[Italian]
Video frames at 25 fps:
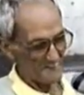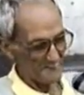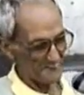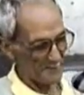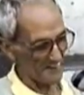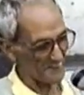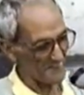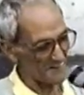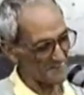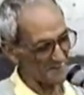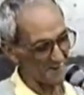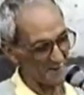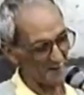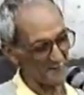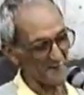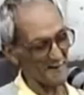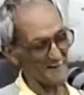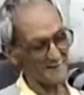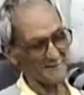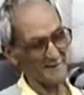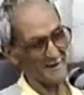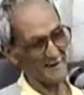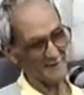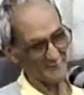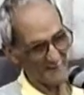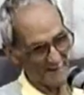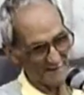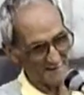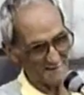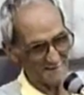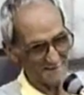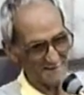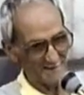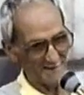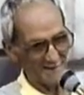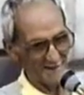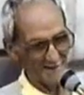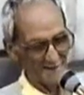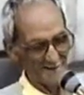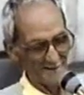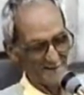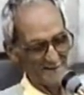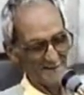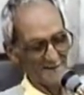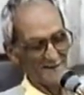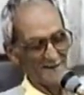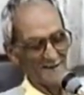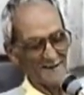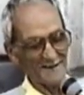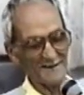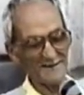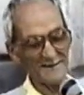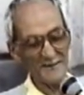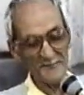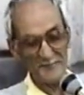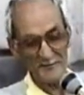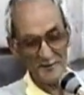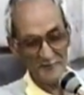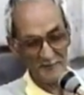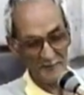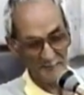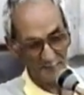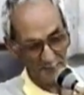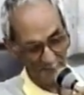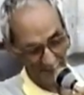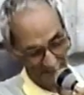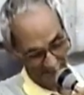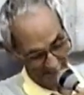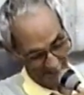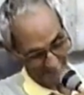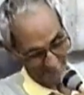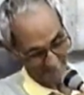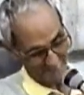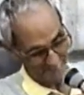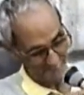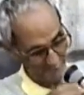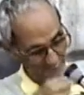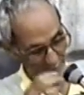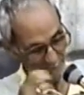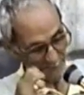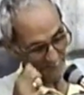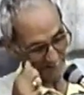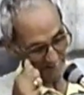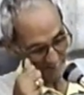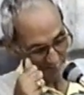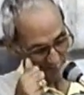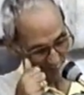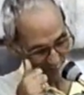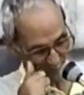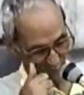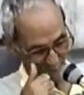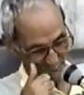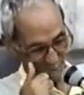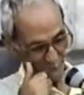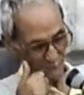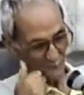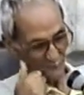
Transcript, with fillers: per quanto riguarda le tasse, li devono far pagare primo